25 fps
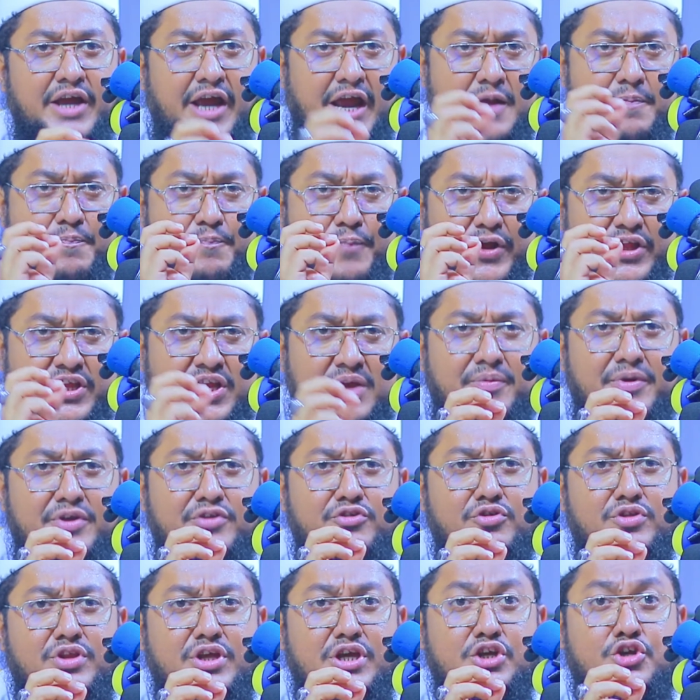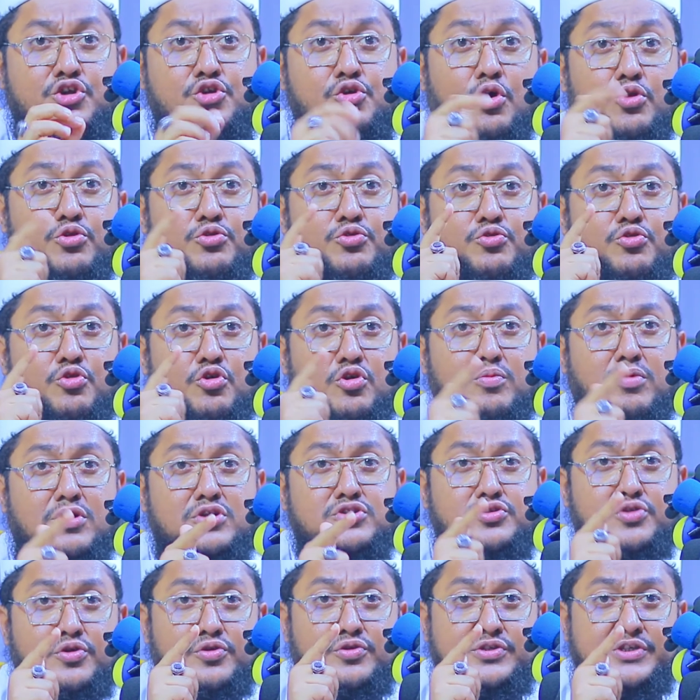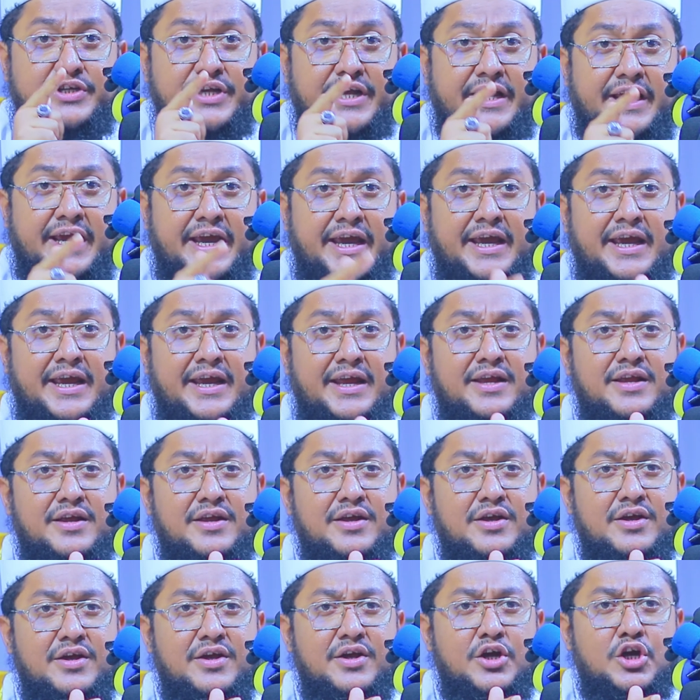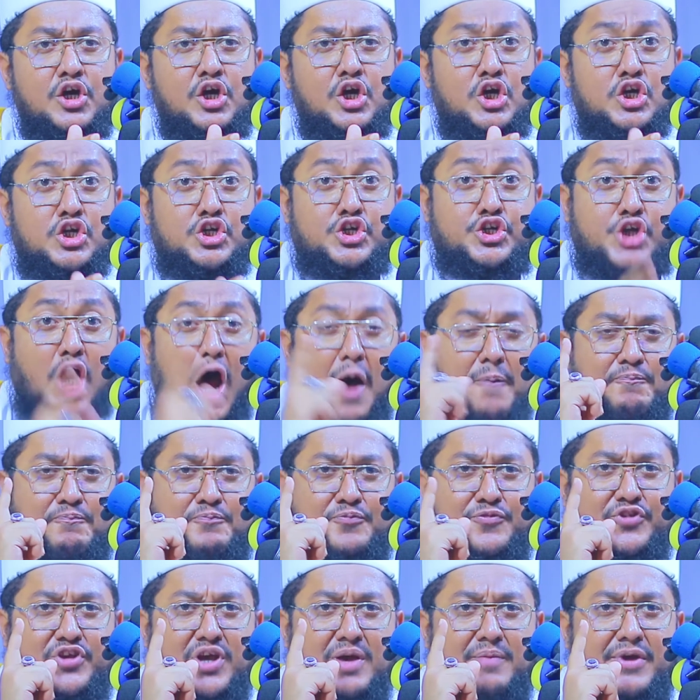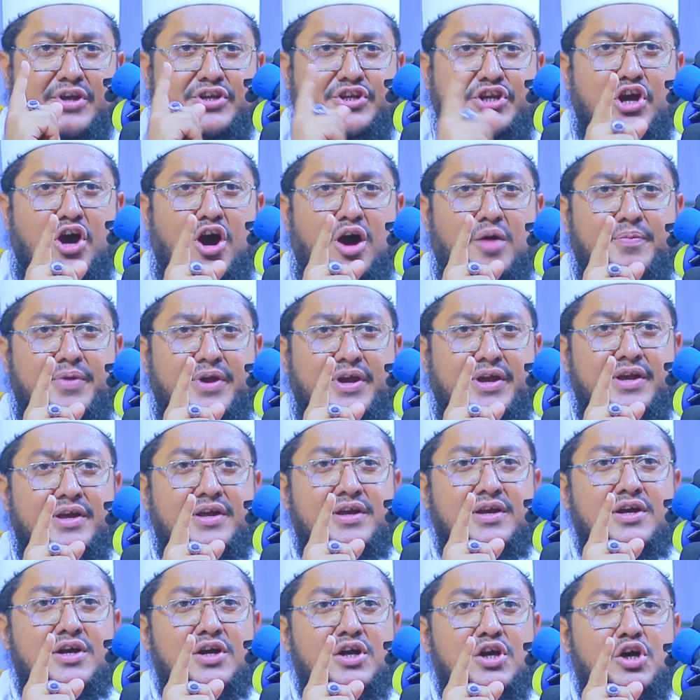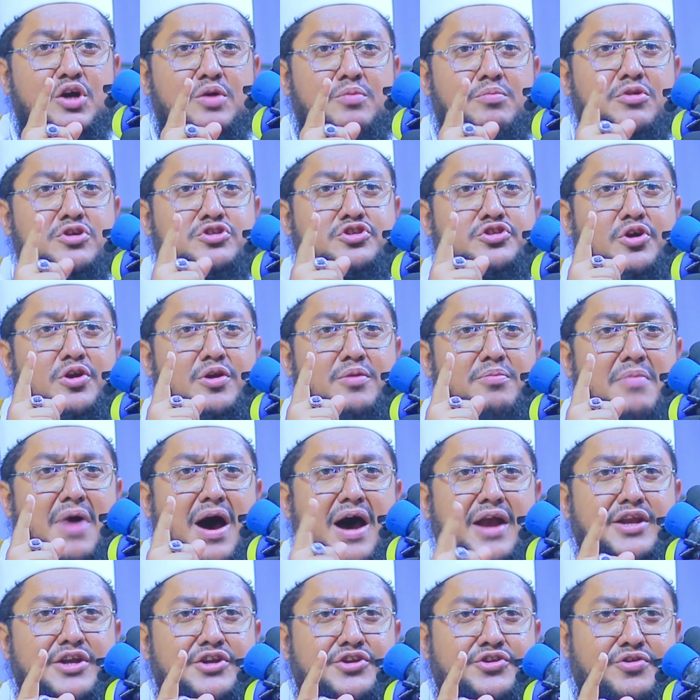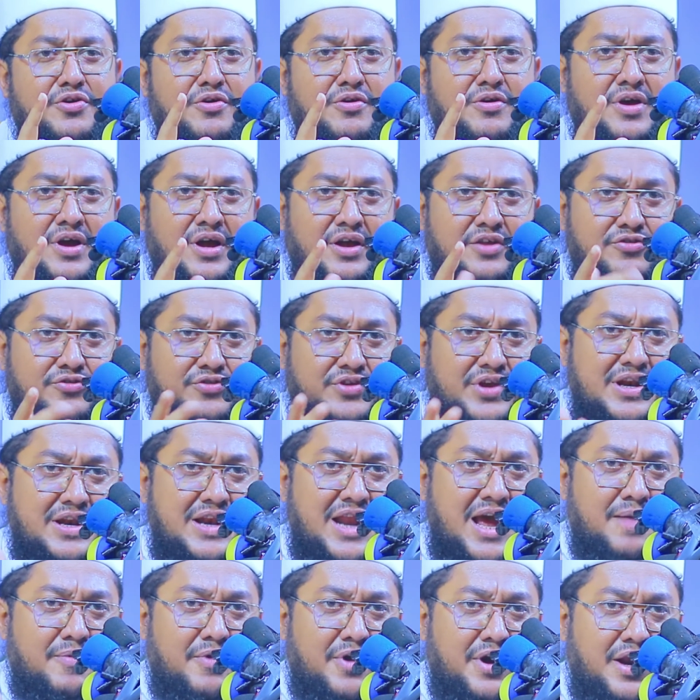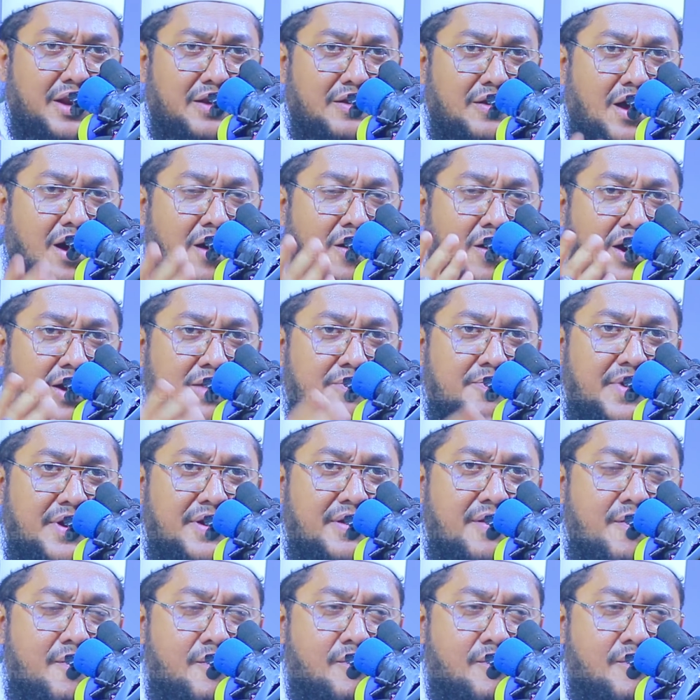এই পৃথিবী যদি সত্তর বছর টিকে সবচেয়ে বেশি হবে মুসলমানের সংখ্যা চিল্লায় বলেন আল্লাহ আকবর